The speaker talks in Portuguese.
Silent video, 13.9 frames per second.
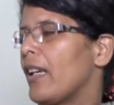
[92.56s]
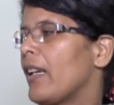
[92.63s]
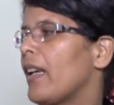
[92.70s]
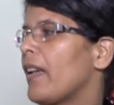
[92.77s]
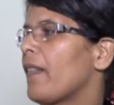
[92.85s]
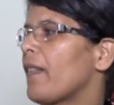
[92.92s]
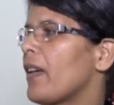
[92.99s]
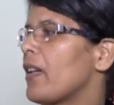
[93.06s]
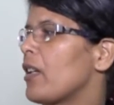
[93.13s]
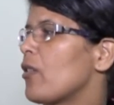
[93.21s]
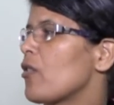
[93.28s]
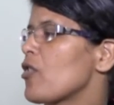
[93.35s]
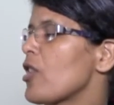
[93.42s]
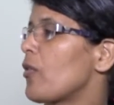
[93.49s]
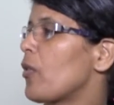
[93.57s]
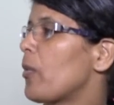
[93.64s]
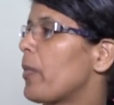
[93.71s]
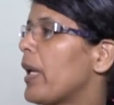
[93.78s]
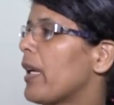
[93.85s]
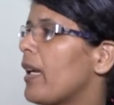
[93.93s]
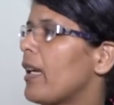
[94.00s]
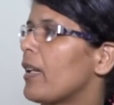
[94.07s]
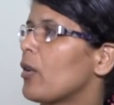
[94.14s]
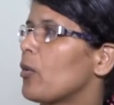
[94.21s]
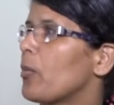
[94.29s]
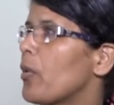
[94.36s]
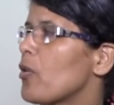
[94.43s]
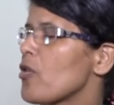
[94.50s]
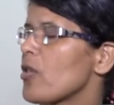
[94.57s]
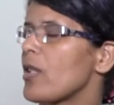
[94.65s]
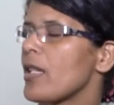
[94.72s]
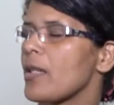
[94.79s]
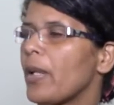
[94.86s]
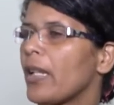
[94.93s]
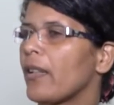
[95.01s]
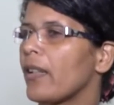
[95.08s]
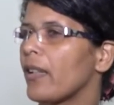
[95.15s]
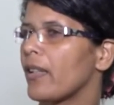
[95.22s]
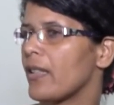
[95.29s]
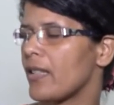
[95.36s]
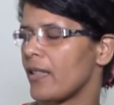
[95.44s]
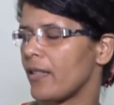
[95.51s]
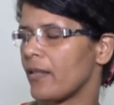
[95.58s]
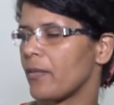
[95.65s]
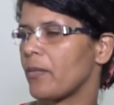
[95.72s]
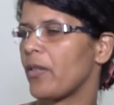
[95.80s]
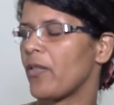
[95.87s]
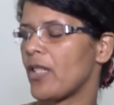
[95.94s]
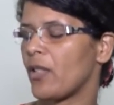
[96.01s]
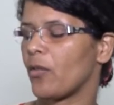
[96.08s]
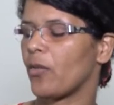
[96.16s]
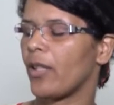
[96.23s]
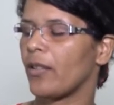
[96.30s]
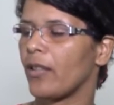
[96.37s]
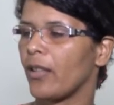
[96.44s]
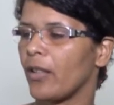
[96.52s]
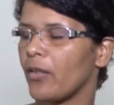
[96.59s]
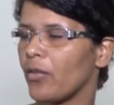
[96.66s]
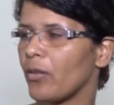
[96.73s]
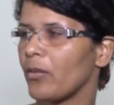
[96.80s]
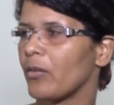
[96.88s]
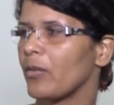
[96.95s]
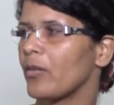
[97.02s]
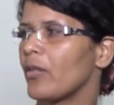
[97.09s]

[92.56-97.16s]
Então, eu já vou pegar no posto das Batingas para fazer curativo.